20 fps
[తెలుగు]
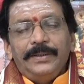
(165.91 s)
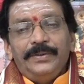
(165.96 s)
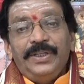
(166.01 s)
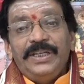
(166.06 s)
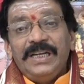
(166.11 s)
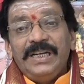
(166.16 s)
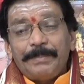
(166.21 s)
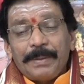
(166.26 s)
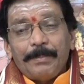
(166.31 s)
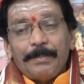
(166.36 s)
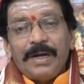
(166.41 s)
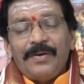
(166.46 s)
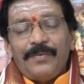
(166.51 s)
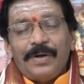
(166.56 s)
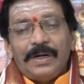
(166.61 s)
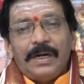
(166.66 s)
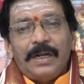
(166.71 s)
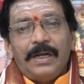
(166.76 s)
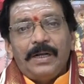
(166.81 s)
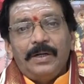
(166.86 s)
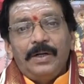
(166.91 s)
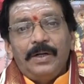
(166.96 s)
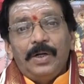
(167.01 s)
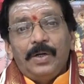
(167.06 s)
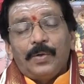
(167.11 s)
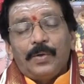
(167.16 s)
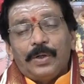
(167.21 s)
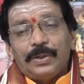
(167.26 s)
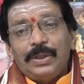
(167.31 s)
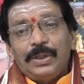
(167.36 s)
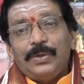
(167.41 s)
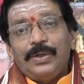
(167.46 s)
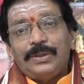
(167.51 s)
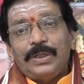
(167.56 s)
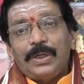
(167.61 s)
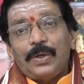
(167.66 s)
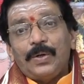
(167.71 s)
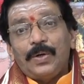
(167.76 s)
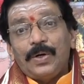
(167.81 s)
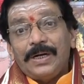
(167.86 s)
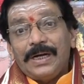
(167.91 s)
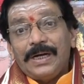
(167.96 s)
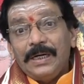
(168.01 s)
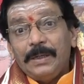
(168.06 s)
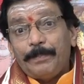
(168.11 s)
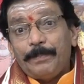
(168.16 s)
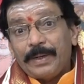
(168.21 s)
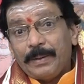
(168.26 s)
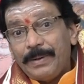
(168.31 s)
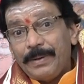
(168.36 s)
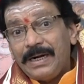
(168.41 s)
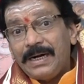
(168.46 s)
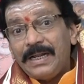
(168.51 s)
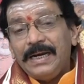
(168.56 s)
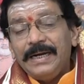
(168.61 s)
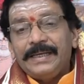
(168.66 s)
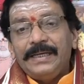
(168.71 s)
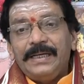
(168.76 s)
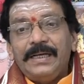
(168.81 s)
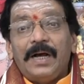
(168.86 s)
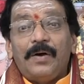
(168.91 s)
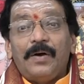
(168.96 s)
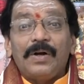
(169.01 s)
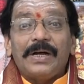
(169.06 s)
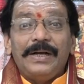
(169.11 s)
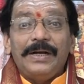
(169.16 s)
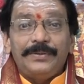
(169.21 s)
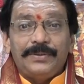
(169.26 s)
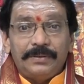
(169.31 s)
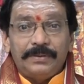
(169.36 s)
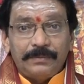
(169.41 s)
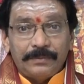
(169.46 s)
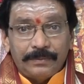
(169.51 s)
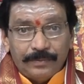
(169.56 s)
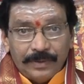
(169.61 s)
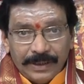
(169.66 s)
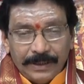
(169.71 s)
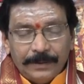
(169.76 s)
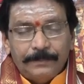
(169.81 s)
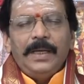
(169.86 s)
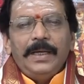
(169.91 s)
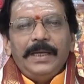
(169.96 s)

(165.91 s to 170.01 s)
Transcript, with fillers: దీని ప్రభావం వలన కొత్త కొత్త రోగాలు ప్రబలడానికి అవకాశం ఉంది